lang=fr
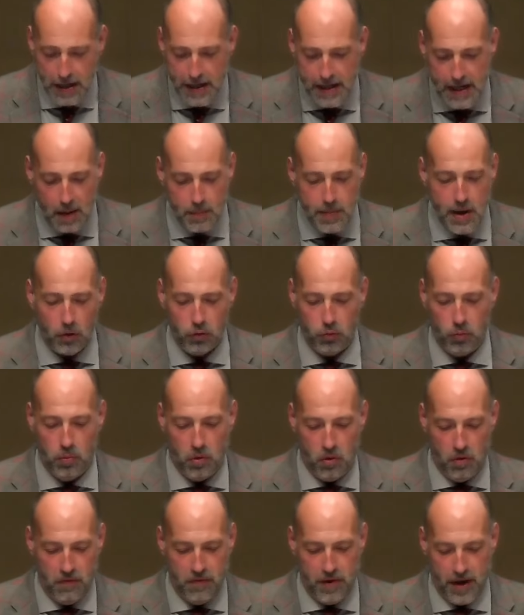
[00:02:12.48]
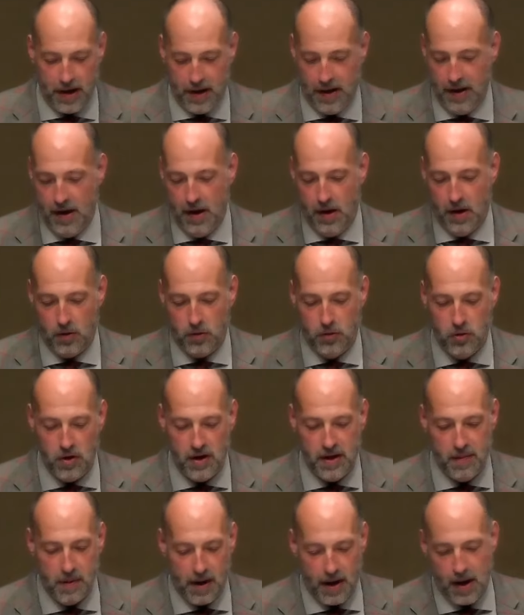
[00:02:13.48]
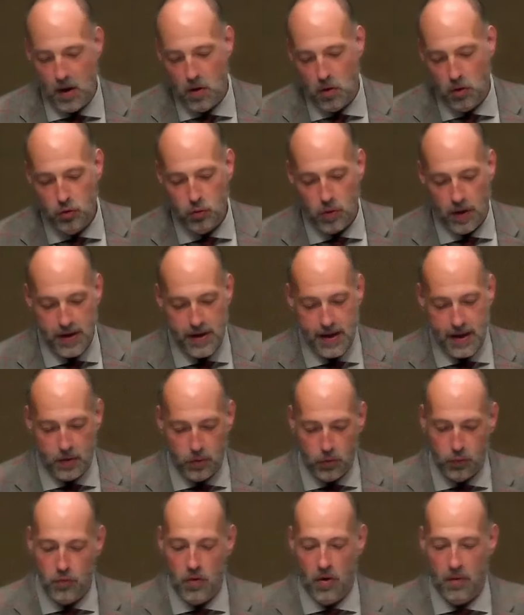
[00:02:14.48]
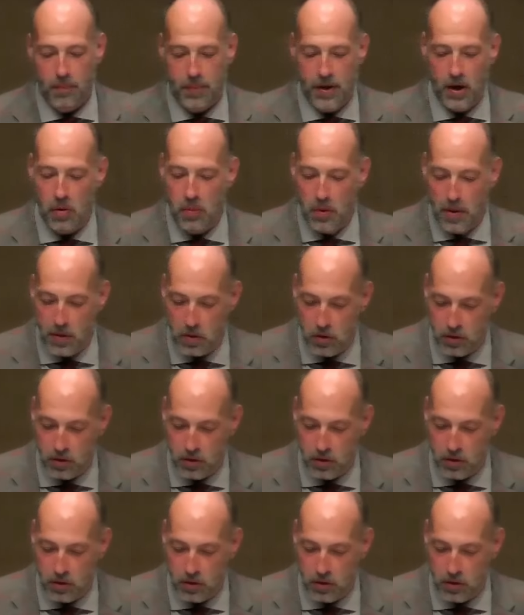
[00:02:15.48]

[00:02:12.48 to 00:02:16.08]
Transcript: Il a bien son brevet de libraire octroyé sous l'Empire le 1er